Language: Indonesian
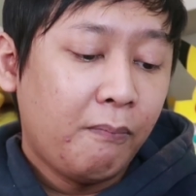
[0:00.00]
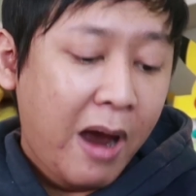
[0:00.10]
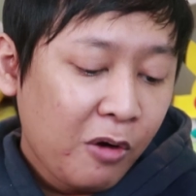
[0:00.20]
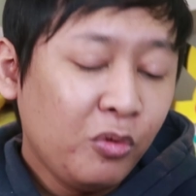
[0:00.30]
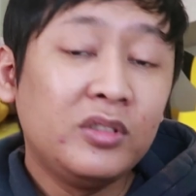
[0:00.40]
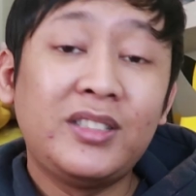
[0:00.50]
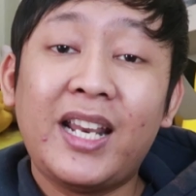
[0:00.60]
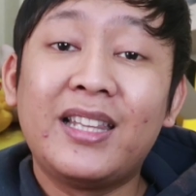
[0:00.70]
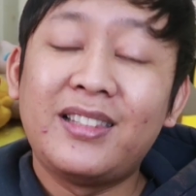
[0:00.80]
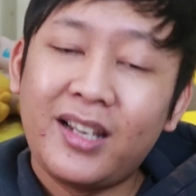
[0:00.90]
mau
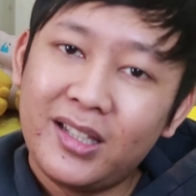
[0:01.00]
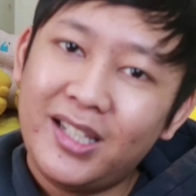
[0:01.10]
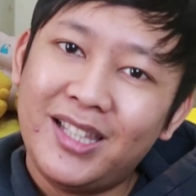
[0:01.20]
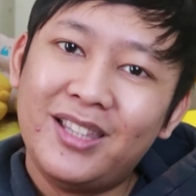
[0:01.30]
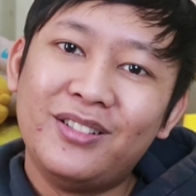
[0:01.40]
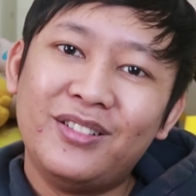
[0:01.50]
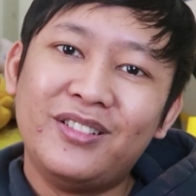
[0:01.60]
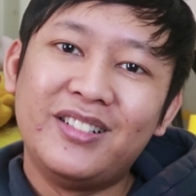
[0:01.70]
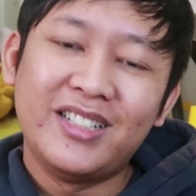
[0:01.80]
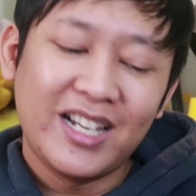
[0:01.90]
trade-trade
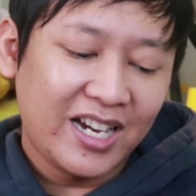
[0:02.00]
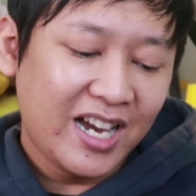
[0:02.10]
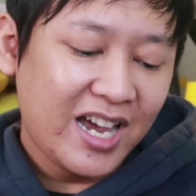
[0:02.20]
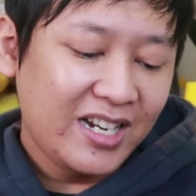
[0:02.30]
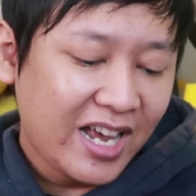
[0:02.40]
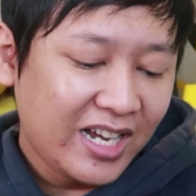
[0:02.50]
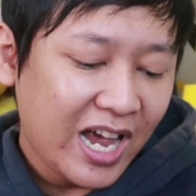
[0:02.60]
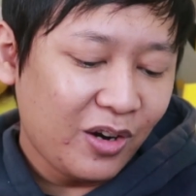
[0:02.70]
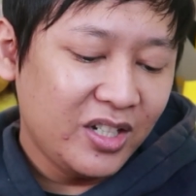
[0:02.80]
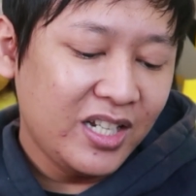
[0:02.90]
gitu ya kan nah
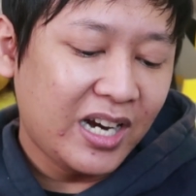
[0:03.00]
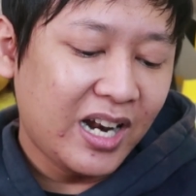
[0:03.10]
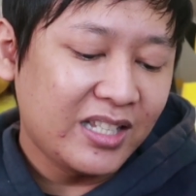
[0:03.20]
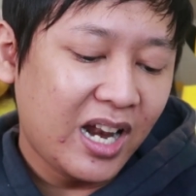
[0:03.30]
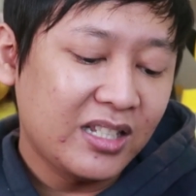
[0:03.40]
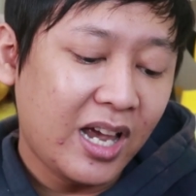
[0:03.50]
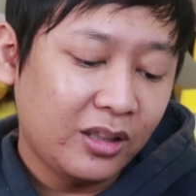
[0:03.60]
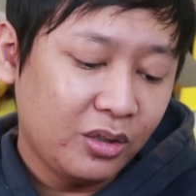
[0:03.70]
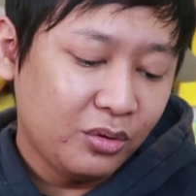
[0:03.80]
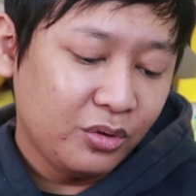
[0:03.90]
Heracross ini adalah salah
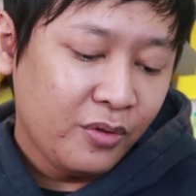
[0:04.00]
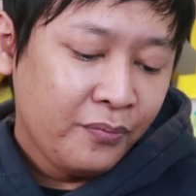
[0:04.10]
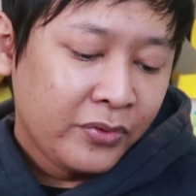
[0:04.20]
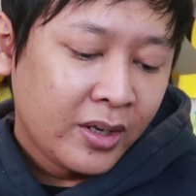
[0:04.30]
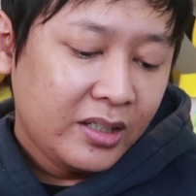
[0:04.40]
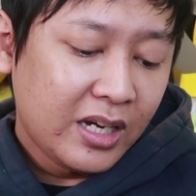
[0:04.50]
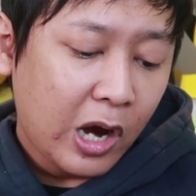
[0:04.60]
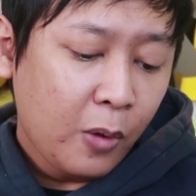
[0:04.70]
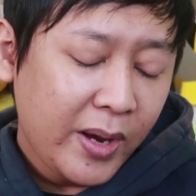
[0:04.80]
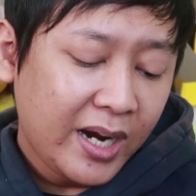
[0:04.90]
satu yang
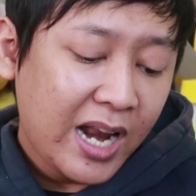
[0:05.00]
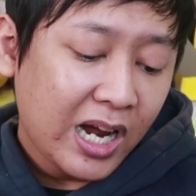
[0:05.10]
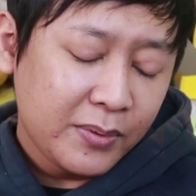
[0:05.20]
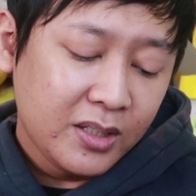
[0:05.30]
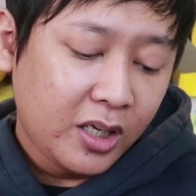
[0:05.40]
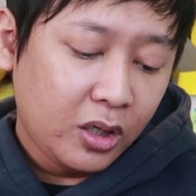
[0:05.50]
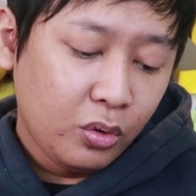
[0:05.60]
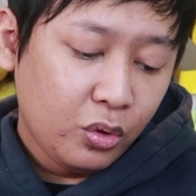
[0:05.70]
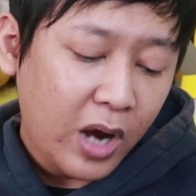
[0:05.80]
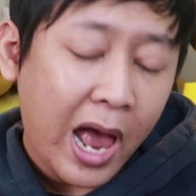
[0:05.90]
aku pengen nangkap sendiri
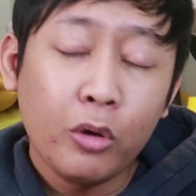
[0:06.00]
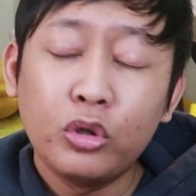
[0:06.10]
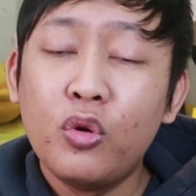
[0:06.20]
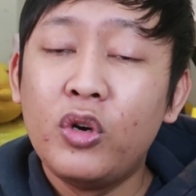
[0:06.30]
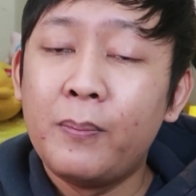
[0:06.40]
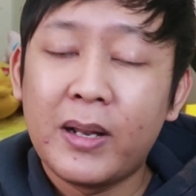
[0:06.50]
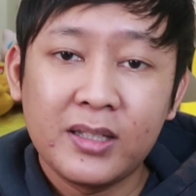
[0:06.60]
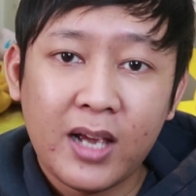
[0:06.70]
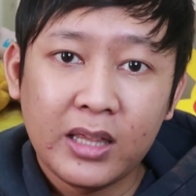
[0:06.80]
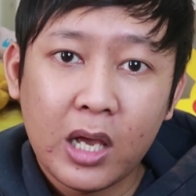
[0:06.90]
dulu aku tungguin pas
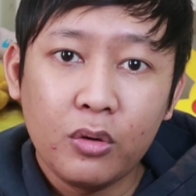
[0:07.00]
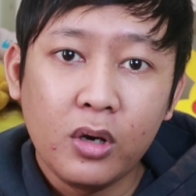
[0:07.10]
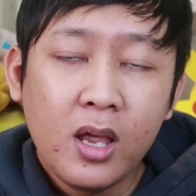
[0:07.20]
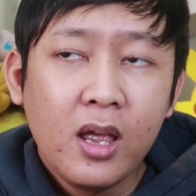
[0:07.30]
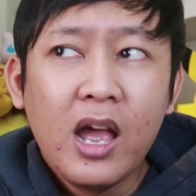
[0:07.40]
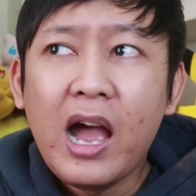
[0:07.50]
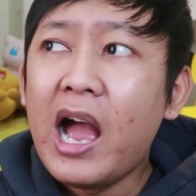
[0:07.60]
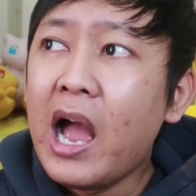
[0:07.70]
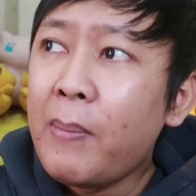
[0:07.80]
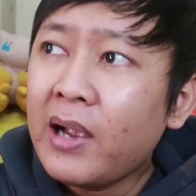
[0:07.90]
setengah tahun
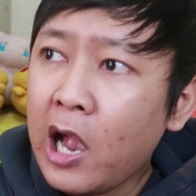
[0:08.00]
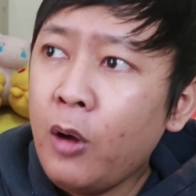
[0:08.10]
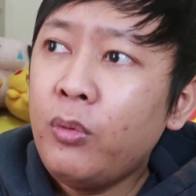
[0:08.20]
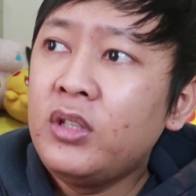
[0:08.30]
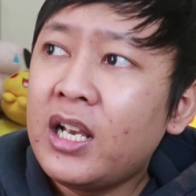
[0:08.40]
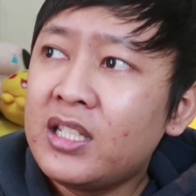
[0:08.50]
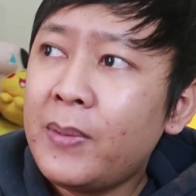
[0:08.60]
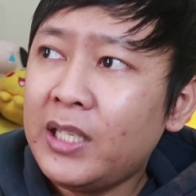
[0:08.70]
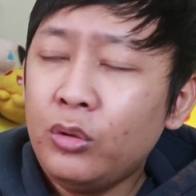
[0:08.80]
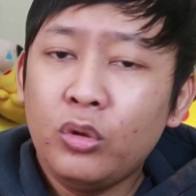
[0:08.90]
Apakah aku punya
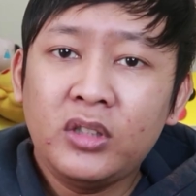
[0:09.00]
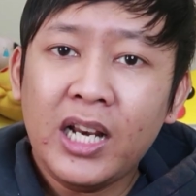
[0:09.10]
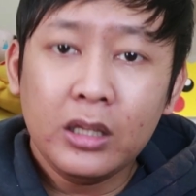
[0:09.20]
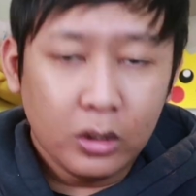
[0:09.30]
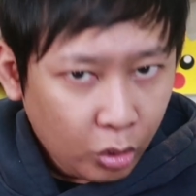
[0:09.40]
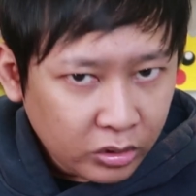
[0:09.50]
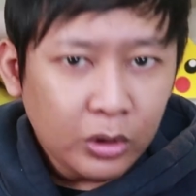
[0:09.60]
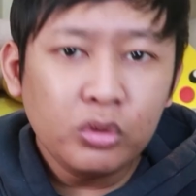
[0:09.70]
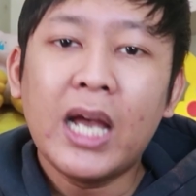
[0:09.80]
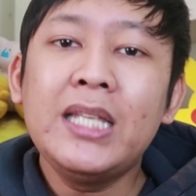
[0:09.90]
kesempatan untuk trade? Oh
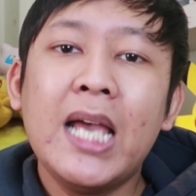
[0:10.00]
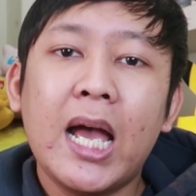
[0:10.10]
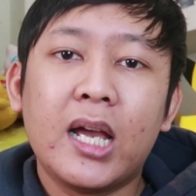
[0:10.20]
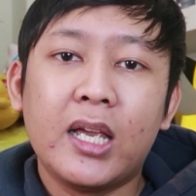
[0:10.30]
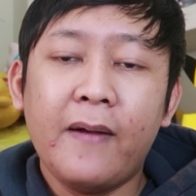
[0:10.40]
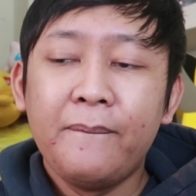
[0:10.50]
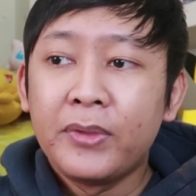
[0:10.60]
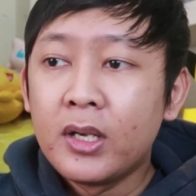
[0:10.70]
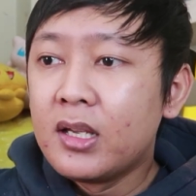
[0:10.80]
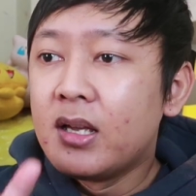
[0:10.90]
tentu saja ya.
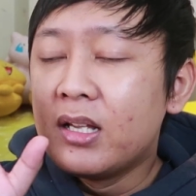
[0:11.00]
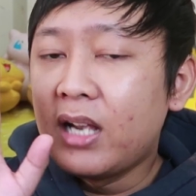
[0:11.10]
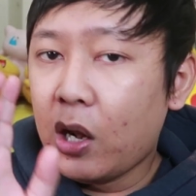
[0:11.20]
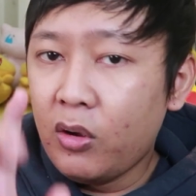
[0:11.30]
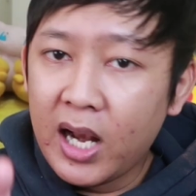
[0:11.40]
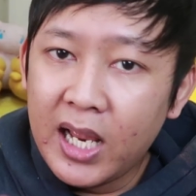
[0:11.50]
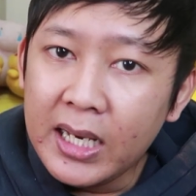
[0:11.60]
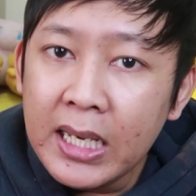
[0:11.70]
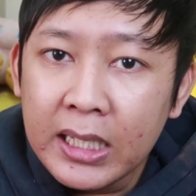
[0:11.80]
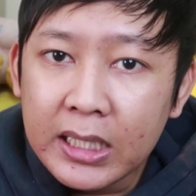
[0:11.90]
Kalau
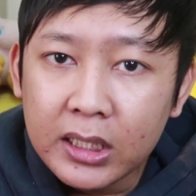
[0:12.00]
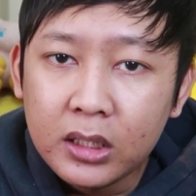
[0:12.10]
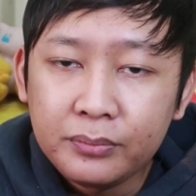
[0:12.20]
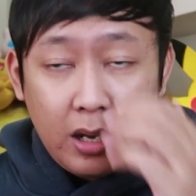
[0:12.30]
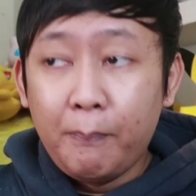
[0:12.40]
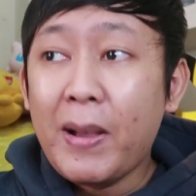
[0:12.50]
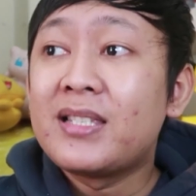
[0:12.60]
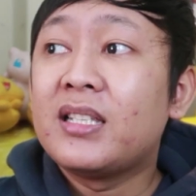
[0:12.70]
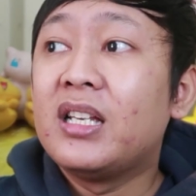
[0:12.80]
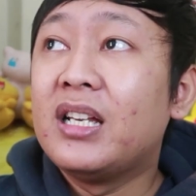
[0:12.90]
kalian ingat,
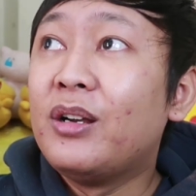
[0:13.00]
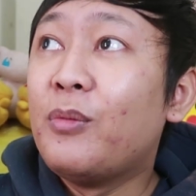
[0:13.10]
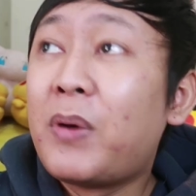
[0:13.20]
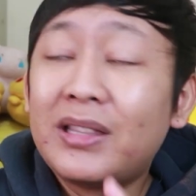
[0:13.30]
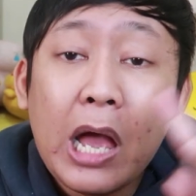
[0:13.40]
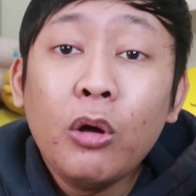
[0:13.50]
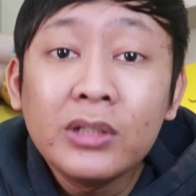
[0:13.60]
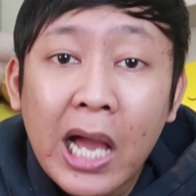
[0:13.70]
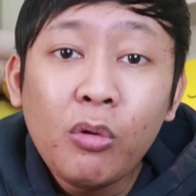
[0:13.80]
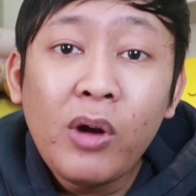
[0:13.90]
pas
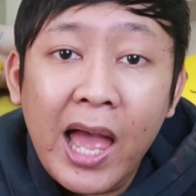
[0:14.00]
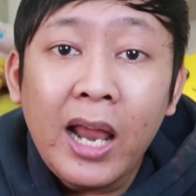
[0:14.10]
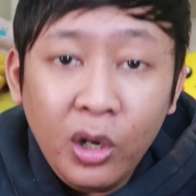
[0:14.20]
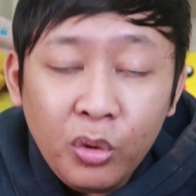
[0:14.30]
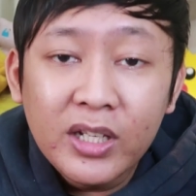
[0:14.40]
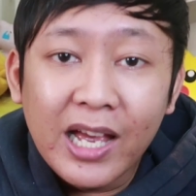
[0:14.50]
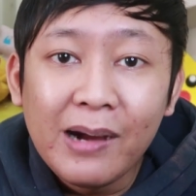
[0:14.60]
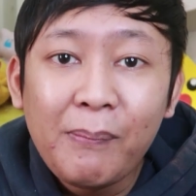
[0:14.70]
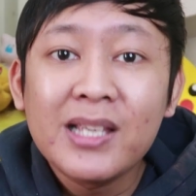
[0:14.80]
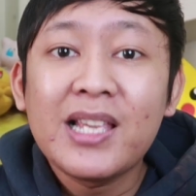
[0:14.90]
bertahun-tahun lalu
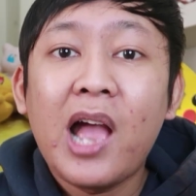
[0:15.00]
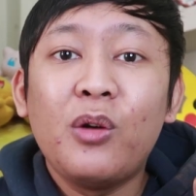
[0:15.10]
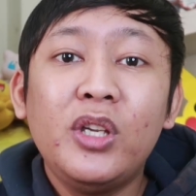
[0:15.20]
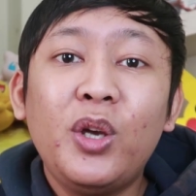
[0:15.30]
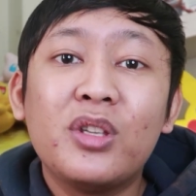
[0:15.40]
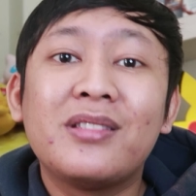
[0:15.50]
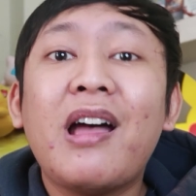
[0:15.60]
ya, pas aku ikut